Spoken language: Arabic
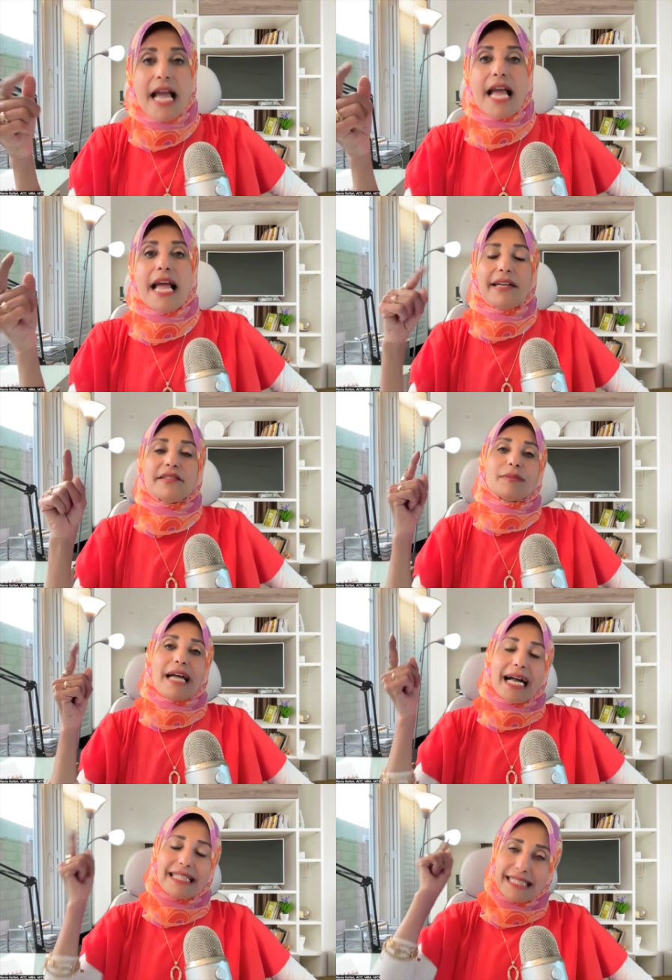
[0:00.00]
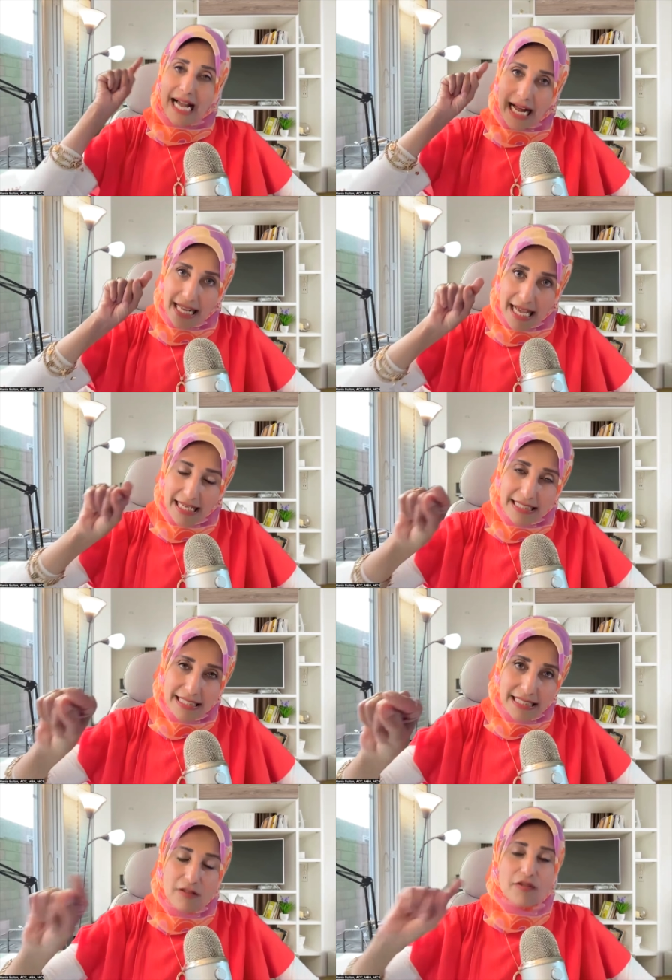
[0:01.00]
لازم تعدي على
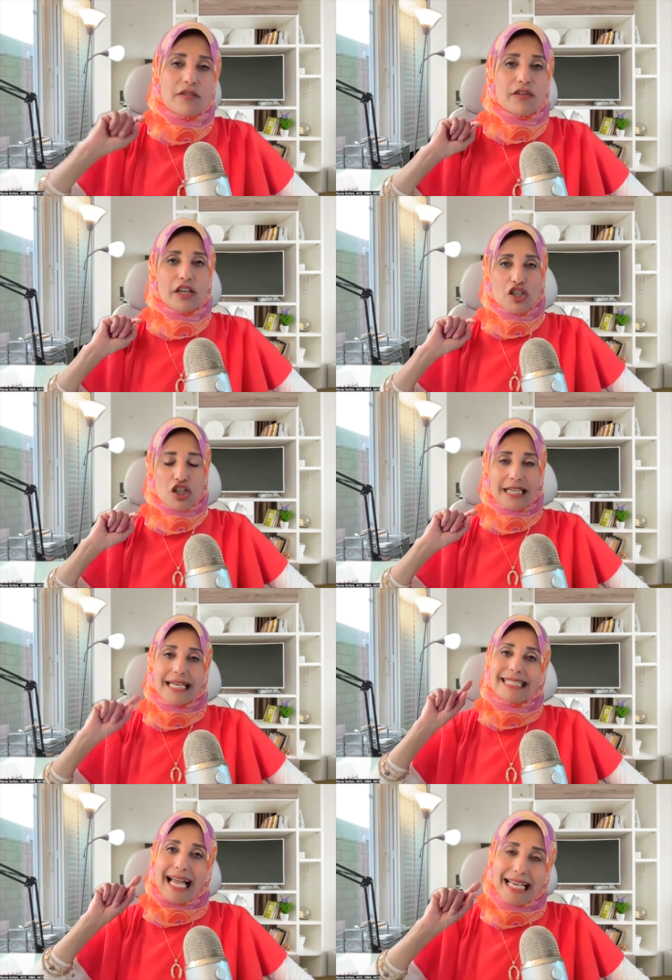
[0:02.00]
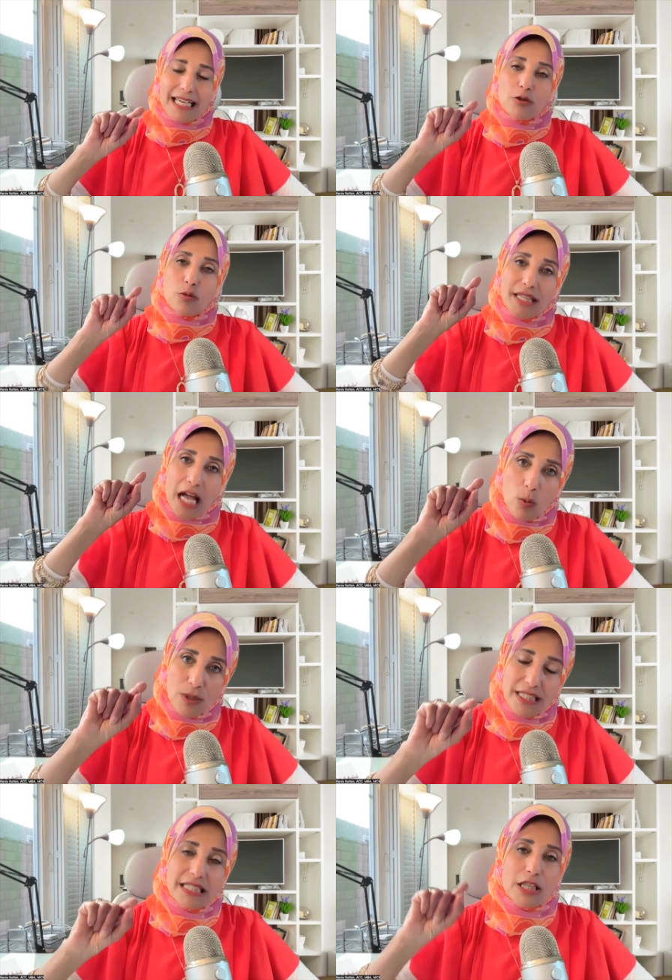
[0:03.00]
الاي فيريفيكيشن ده يتاكدوا من
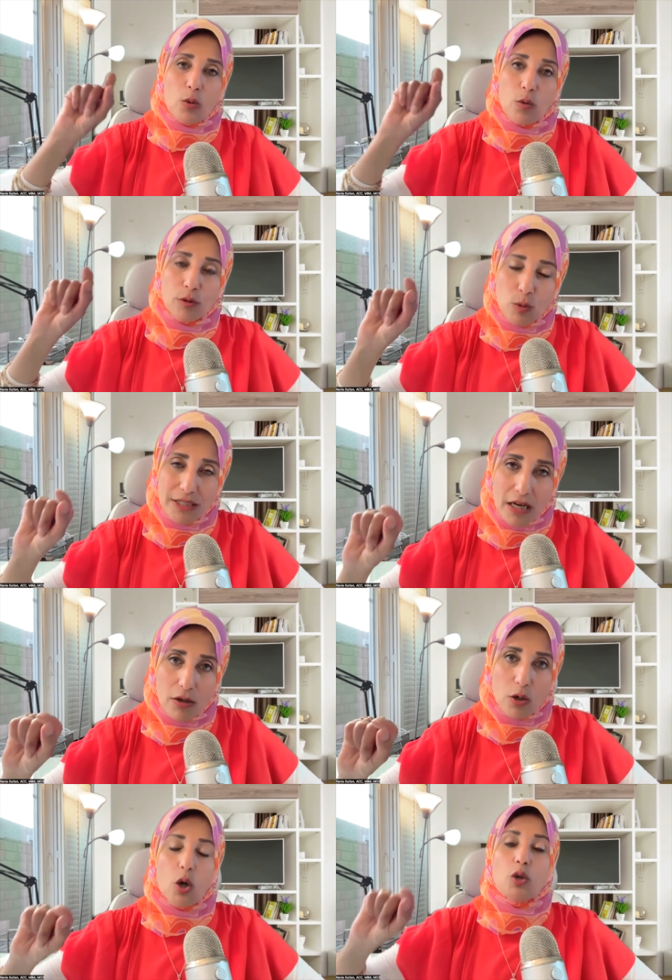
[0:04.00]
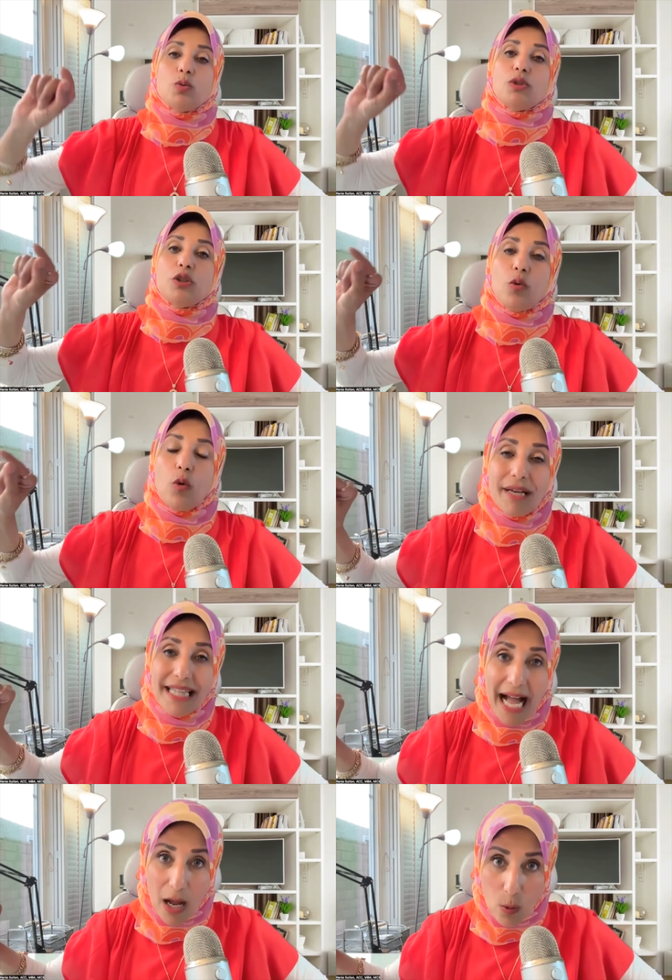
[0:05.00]
هويتك ومن وضعك القانوني ومن
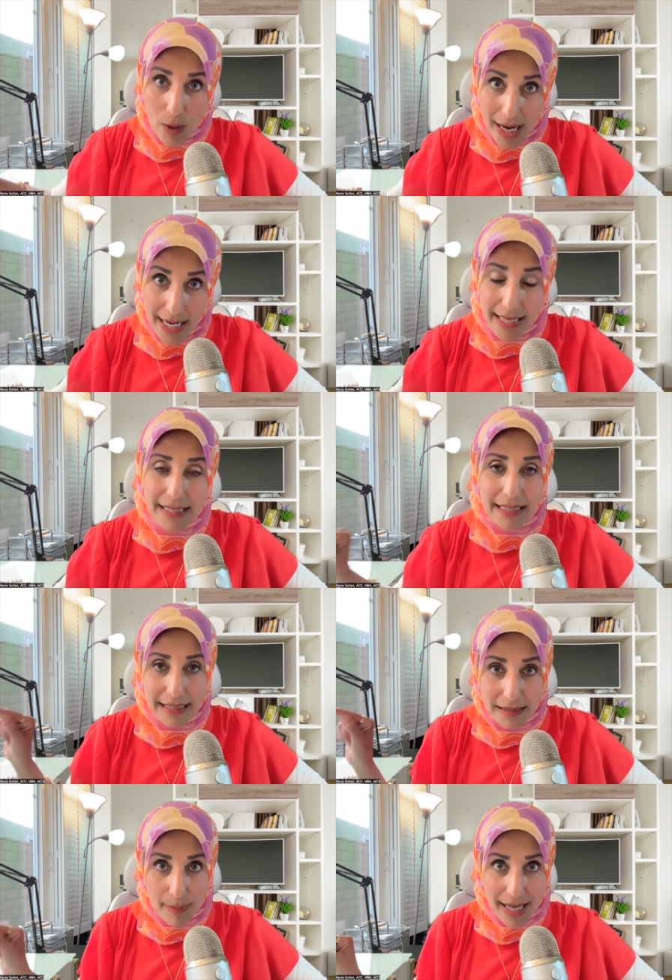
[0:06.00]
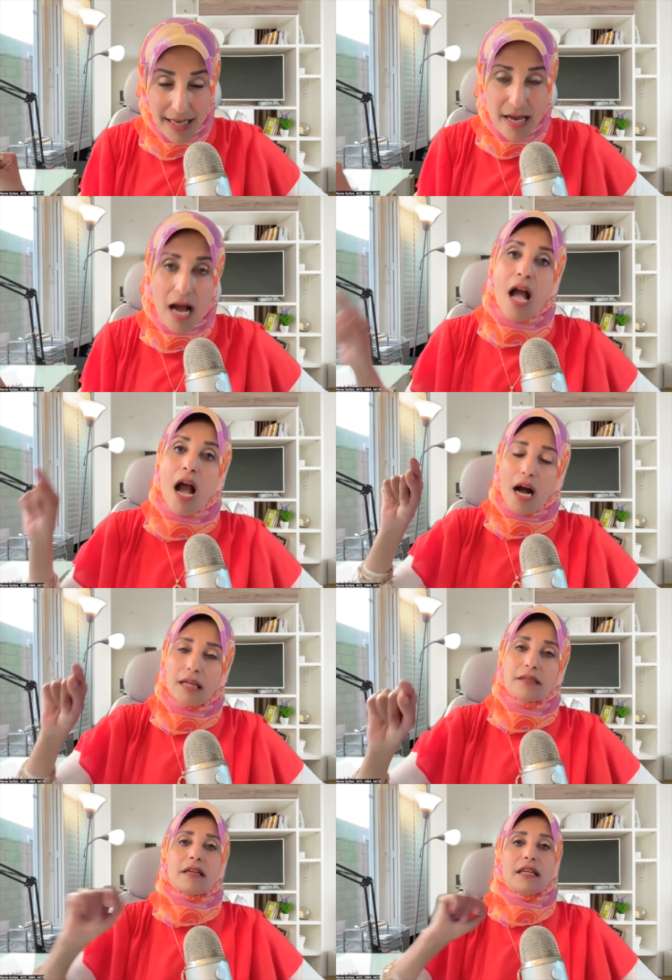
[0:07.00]
احوالك الاجتماعيه
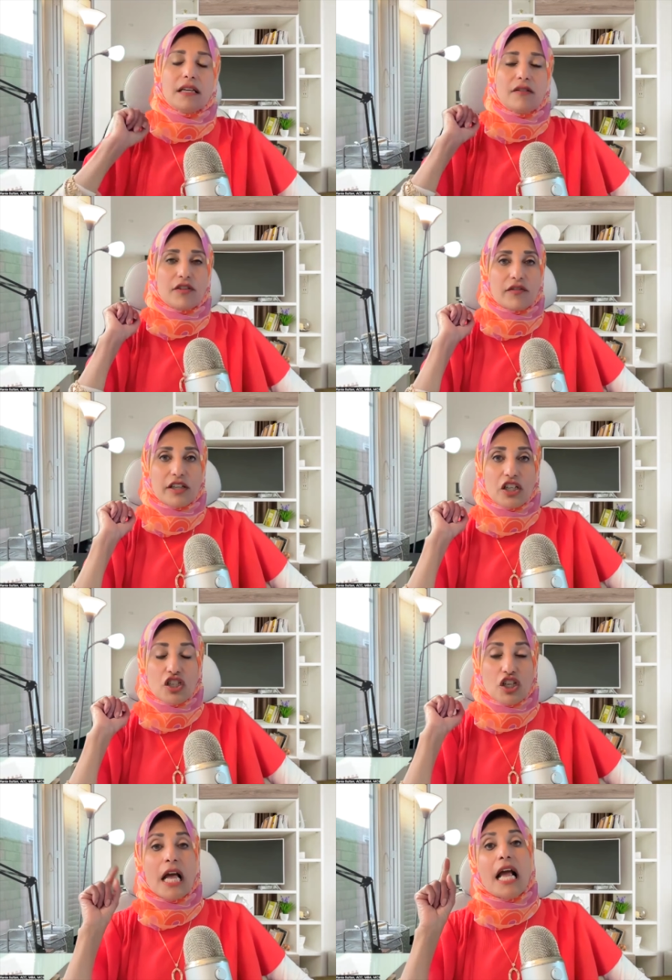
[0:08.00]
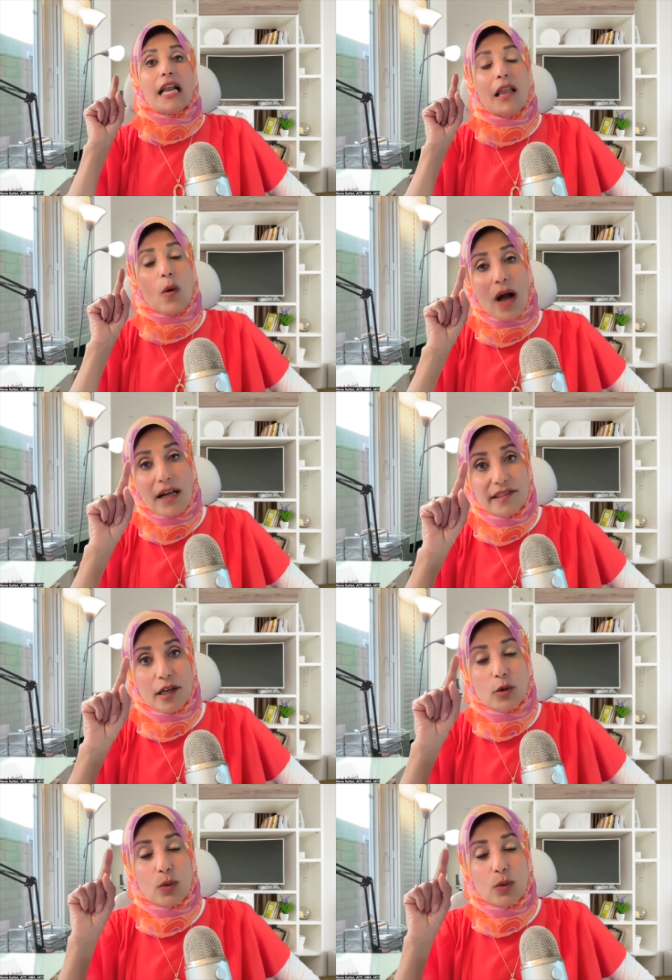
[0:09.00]
عن طريق الاي فيريفيكيشن لو حصل